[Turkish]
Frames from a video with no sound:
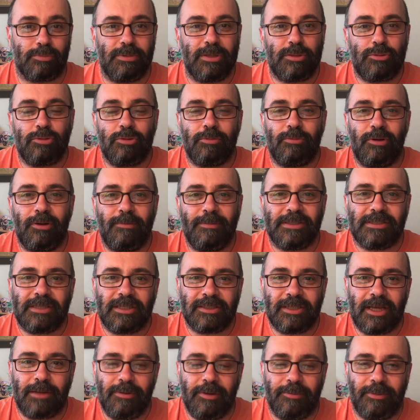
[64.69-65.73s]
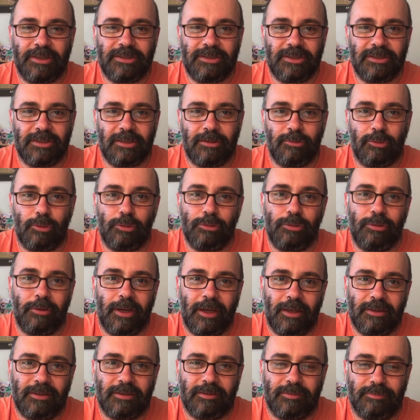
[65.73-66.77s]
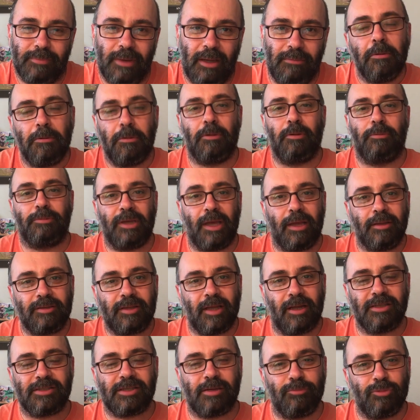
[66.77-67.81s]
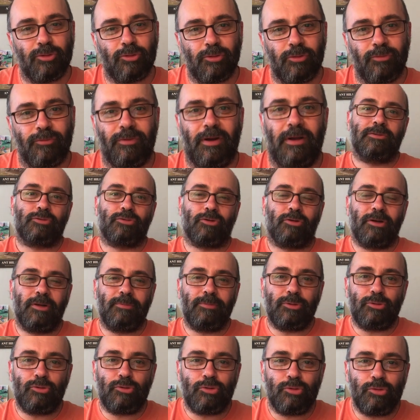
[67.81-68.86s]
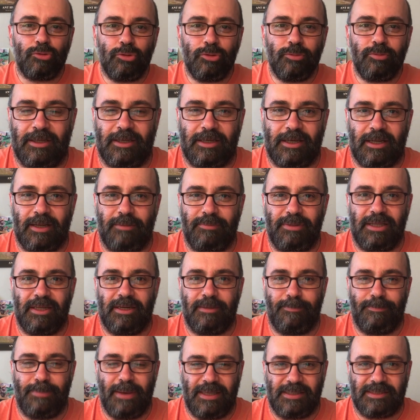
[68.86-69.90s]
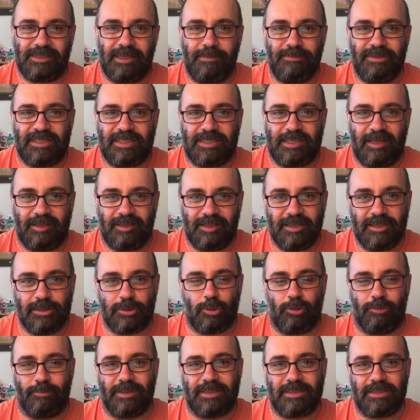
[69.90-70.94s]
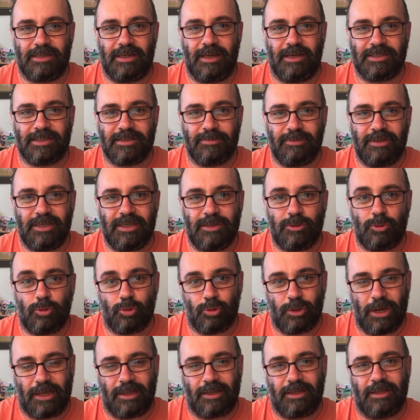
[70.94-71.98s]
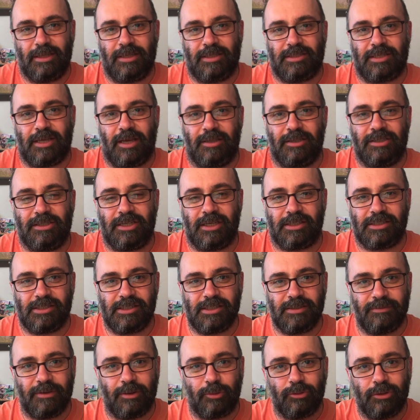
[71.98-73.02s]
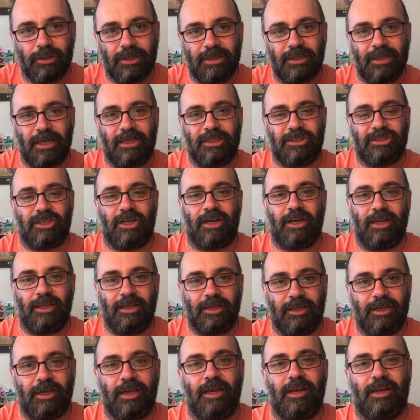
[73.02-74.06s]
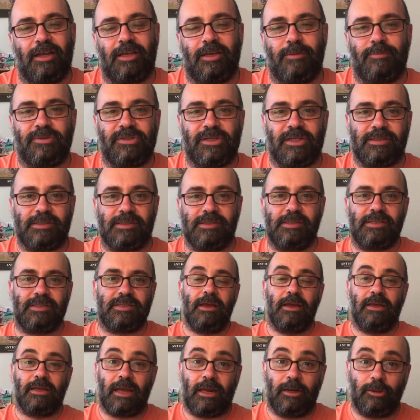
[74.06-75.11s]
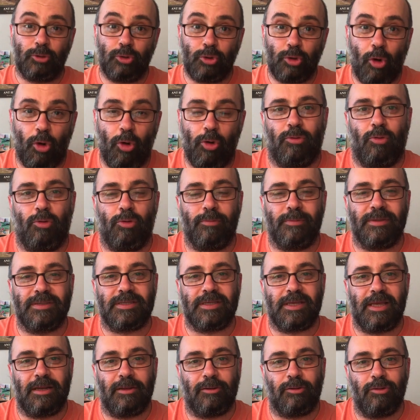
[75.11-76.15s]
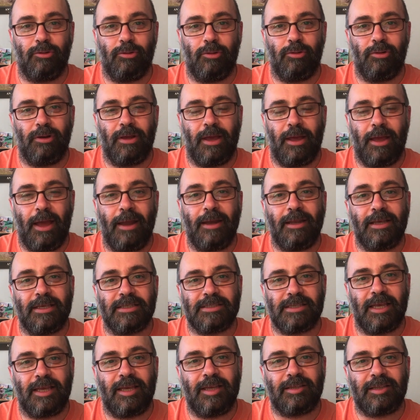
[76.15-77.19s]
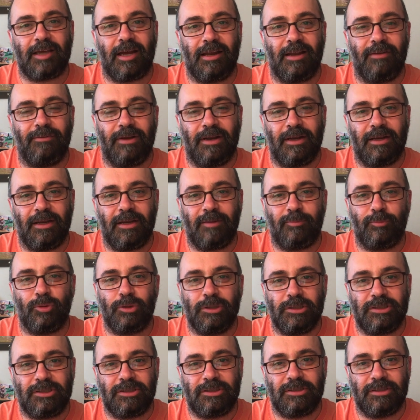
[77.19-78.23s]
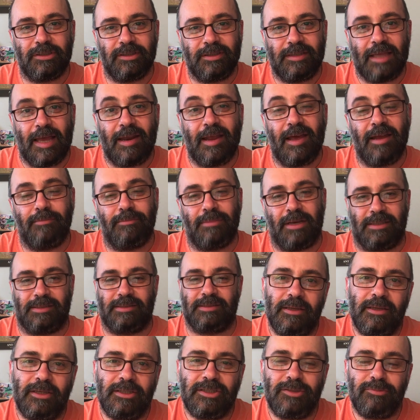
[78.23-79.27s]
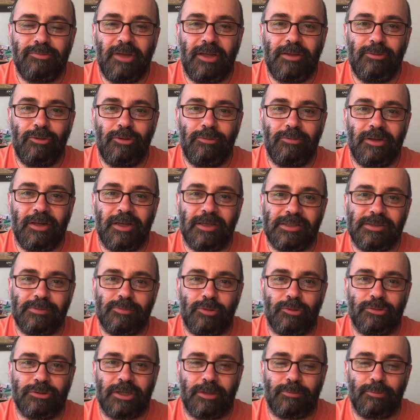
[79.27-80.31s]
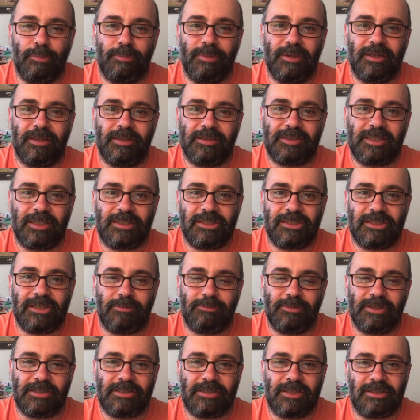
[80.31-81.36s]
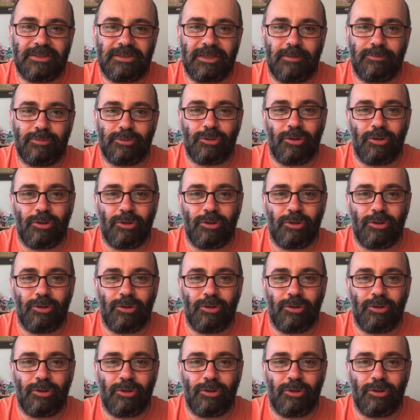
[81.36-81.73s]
Bir sürü böyle mesaj gelmeye başlayınca ne oluyor ya dedim ben. Bir enteresan bir durum var. Sonra bir düşündüm. Yıkanabilir bezde bir setiniz olması lazım ki süreklilik sağlayacaksınız ve onları değiştirerek yıkayarak yapacaksınız. Yani çok olması gerekiyor. Öyle herkese iki tane vererek bu iş denenmez bitmez. E, içimden diyorum ki nasıl olacak bu birini seçeceğim nasıl seçeceğim.